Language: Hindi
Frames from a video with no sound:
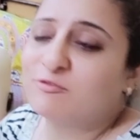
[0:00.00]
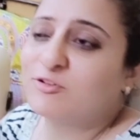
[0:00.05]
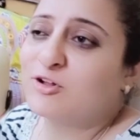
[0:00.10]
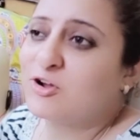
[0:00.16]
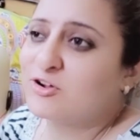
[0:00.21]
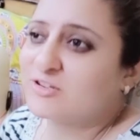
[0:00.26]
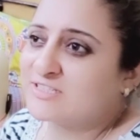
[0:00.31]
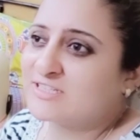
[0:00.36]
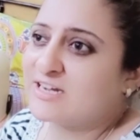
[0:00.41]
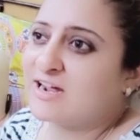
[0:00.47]

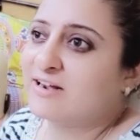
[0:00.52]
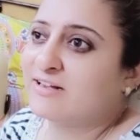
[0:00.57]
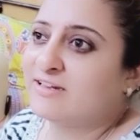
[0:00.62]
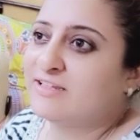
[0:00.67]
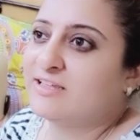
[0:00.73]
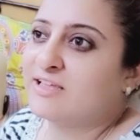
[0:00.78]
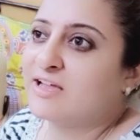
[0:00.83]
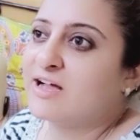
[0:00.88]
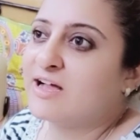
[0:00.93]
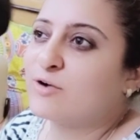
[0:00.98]
व्लॉग स्टार्ट
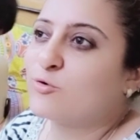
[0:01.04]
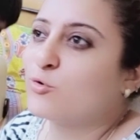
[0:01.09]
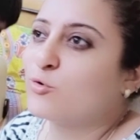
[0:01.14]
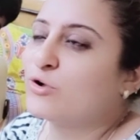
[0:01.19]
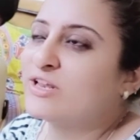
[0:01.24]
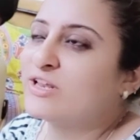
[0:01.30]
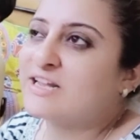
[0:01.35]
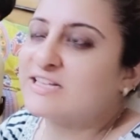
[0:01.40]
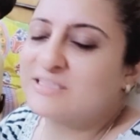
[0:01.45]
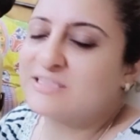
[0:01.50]
किया कोई
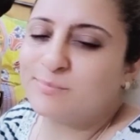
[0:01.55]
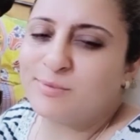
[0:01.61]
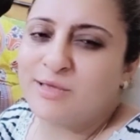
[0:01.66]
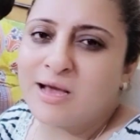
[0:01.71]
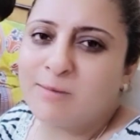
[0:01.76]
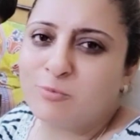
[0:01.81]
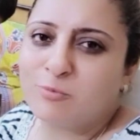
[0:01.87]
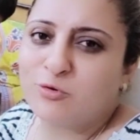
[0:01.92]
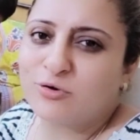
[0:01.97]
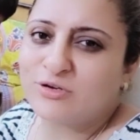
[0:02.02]
रेसिपी
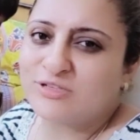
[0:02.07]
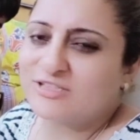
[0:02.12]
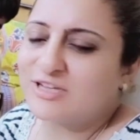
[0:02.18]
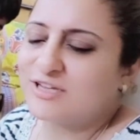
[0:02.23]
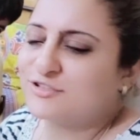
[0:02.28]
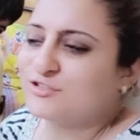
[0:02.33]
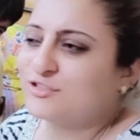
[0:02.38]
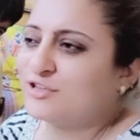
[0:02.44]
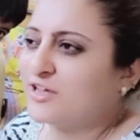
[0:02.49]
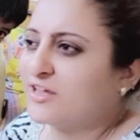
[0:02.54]
आप लोग के साथ
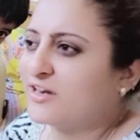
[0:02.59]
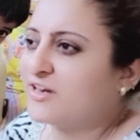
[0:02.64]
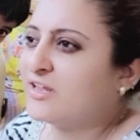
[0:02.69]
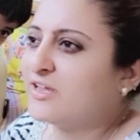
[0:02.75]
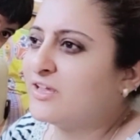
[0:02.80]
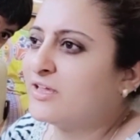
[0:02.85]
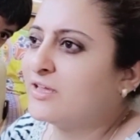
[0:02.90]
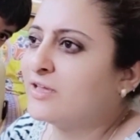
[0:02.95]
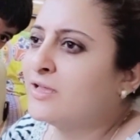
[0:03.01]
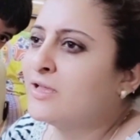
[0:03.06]
शेयर नहीं
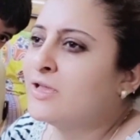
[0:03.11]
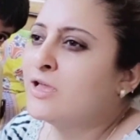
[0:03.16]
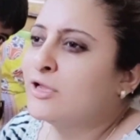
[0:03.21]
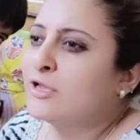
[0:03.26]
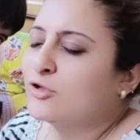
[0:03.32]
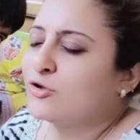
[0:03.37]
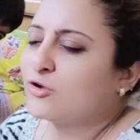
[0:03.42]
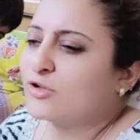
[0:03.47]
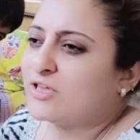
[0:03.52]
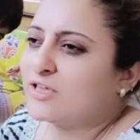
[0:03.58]
की
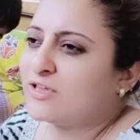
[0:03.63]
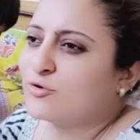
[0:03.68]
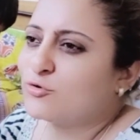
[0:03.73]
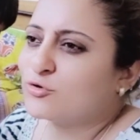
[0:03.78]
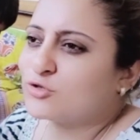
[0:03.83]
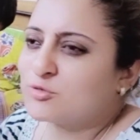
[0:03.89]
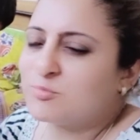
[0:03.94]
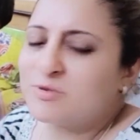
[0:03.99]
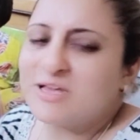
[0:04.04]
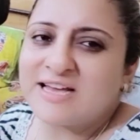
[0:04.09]
क्योंकि
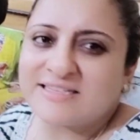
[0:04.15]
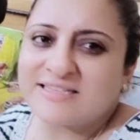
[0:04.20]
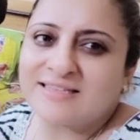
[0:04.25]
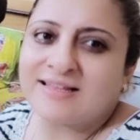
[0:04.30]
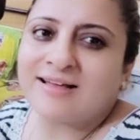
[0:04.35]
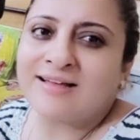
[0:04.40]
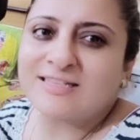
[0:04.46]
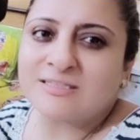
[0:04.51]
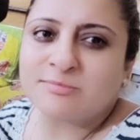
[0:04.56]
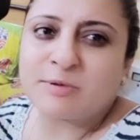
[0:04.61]
कुछ भी
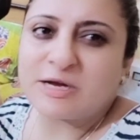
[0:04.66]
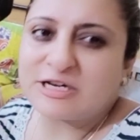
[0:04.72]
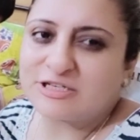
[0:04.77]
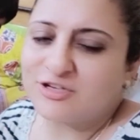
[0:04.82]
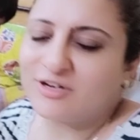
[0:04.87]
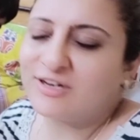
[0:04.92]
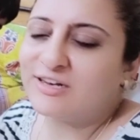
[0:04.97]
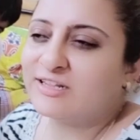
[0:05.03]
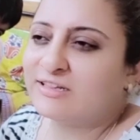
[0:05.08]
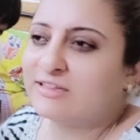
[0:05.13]
ऐसा
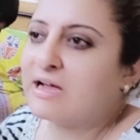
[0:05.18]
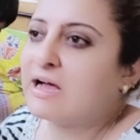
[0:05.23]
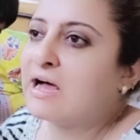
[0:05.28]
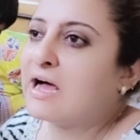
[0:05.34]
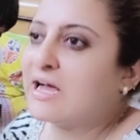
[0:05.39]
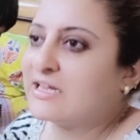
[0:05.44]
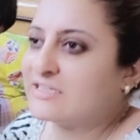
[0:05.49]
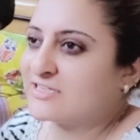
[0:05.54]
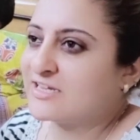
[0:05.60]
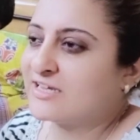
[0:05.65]
स्पेशल नहीं था
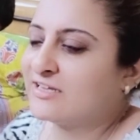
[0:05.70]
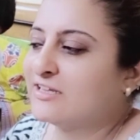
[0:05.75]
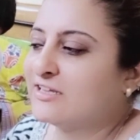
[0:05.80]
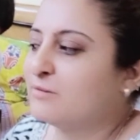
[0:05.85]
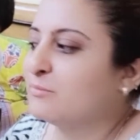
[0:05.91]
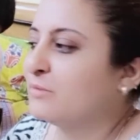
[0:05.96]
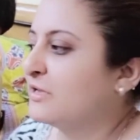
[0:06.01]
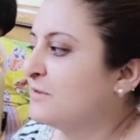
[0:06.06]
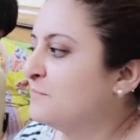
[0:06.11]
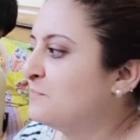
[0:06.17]
आज के दिन
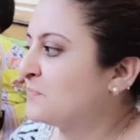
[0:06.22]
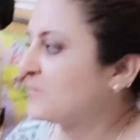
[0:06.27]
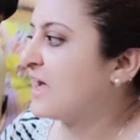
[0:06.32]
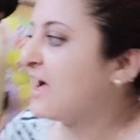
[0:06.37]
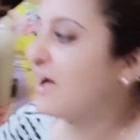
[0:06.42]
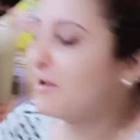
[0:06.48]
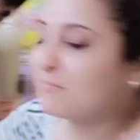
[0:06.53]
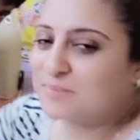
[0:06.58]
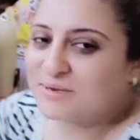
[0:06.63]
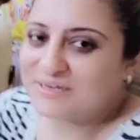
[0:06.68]
में
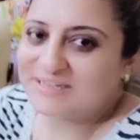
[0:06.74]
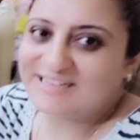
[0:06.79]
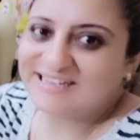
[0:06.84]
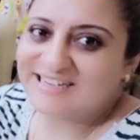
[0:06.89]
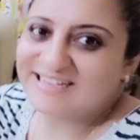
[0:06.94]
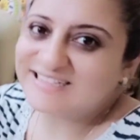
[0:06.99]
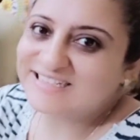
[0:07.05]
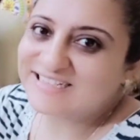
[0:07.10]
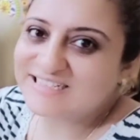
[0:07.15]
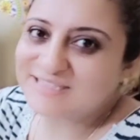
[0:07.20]
हाँ पर
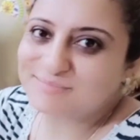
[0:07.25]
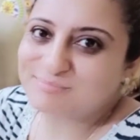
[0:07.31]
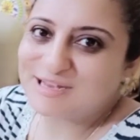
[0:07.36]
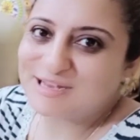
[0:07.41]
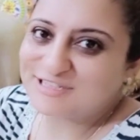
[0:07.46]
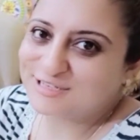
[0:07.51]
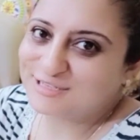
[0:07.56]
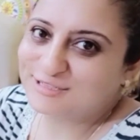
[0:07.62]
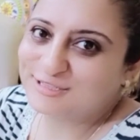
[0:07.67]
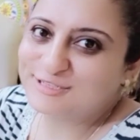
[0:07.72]
ये चीज
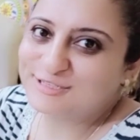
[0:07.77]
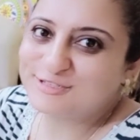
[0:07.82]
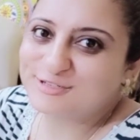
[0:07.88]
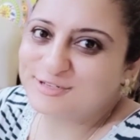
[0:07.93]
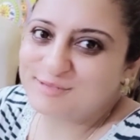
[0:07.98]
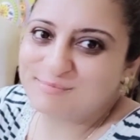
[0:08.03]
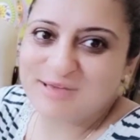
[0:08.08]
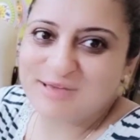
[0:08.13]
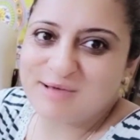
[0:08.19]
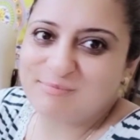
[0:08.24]
स्पेशल थी जो कि
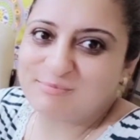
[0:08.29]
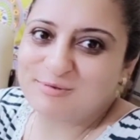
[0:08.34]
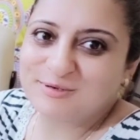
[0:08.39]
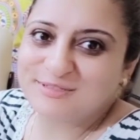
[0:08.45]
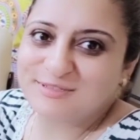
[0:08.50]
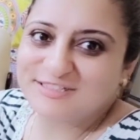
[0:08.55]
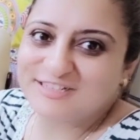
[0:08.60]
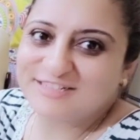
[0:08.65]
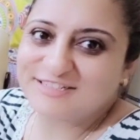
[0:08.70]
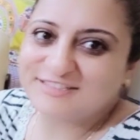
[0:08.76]
मैं आप लोग के
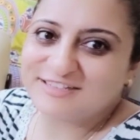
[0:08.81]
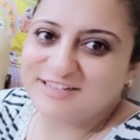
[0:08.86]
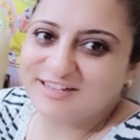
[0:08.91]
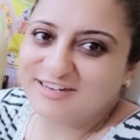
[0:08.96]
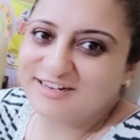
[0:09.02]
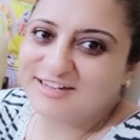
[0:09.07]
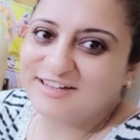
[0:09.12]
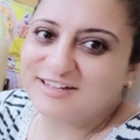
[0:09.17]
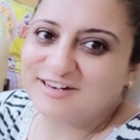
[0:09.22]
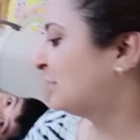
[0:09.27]
साथ शेयर
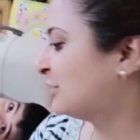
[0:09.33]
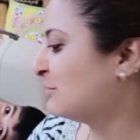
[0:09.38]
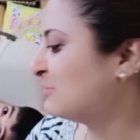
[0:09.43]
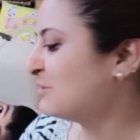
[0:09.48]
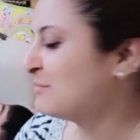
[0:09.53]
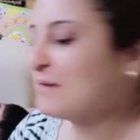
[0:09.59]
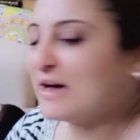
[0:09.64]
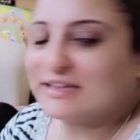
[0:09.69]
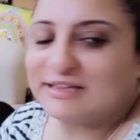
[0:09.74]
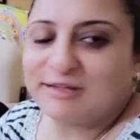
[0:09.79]
कर अभी
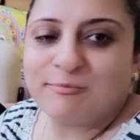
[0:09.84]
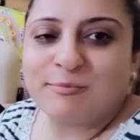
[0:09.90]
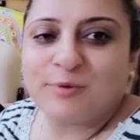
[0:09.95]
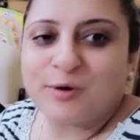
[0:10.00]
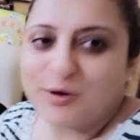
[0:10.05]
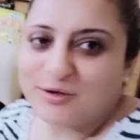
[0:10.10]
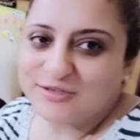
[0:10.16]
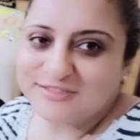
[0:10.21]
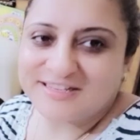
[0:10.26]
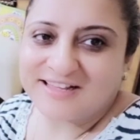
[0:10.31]
बातें
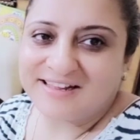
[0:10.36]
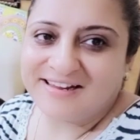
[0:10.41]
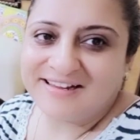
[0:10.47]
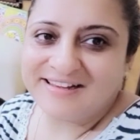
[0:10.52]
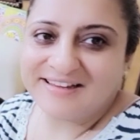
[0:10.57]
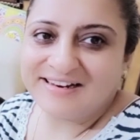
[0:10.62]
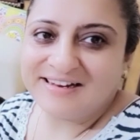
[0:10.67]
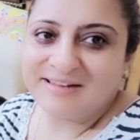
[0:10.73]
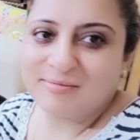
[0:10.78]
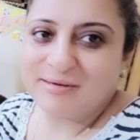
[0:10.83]
बहुत सारी
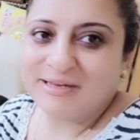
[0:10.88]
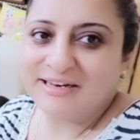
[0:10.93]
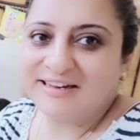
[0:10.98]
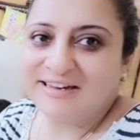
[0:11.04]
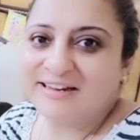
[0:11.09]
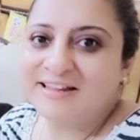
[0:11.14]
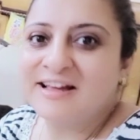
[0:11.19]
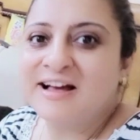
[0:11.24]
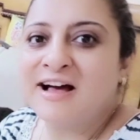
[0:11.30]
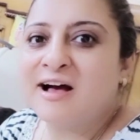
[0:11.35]
कर ली मैंने
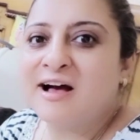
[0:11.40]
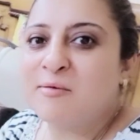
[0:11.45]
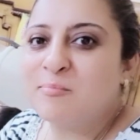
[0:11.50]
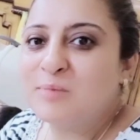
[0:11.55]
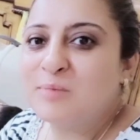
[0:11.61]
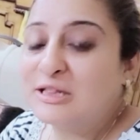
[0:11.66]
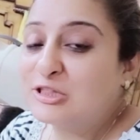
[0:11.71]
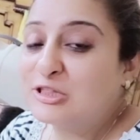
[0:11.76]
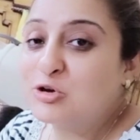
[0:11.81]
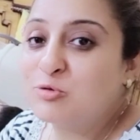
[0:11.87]
अब
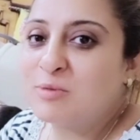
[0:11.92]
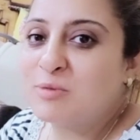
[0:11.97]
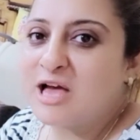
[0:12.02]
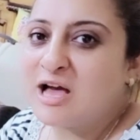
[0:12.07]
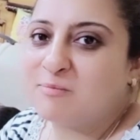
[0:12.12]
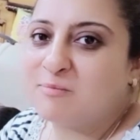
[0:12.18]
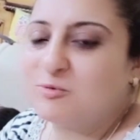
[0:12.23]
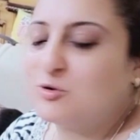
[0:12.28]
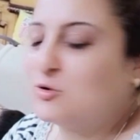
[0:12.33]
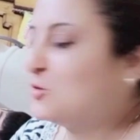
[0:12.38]
मिलती हूँ मैं
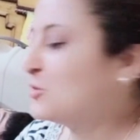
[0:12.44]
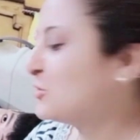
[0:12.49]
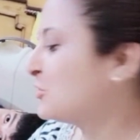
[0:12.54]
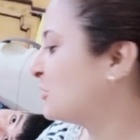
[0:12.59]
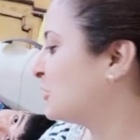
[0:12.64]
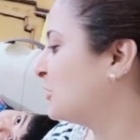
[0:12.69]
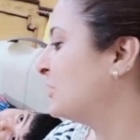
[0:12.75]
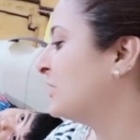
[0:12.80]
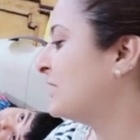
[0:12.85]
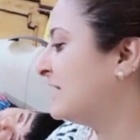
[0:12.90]
आप लोगों
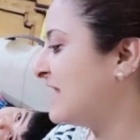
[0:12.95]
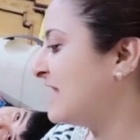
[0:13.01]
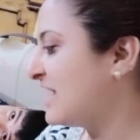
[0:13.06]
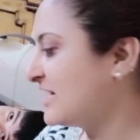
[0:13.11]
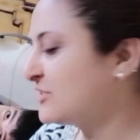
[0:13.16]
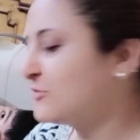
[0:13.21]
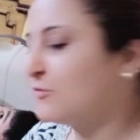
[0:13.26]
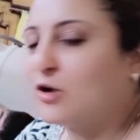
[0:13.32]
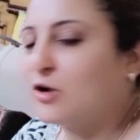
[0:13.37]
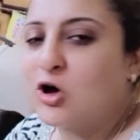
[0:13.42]
को
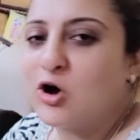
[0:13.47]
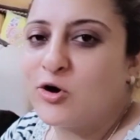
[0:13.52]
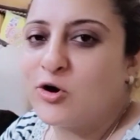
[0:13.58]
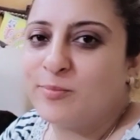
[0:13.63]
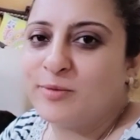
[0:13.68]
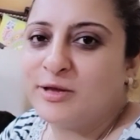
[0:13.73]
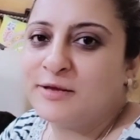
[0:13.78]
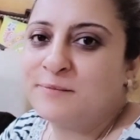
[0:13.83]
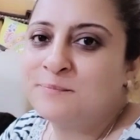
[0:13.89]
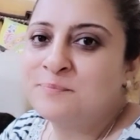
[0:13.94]
नेक्स्ट व्लॉग में